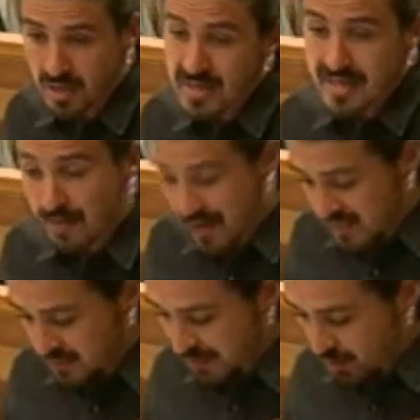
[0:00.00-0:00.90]
y a varias
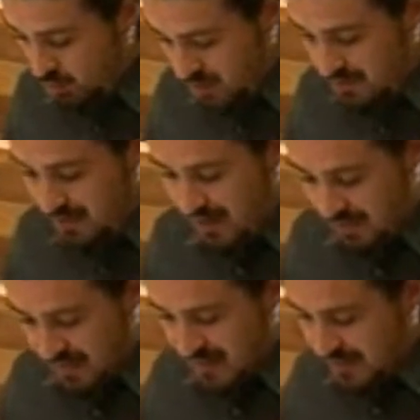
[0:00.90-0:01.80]
preguntas
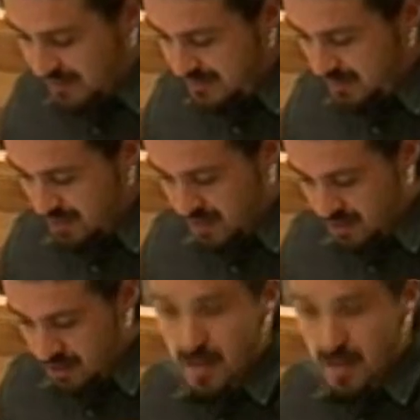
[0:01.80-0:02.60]
parlamentarias también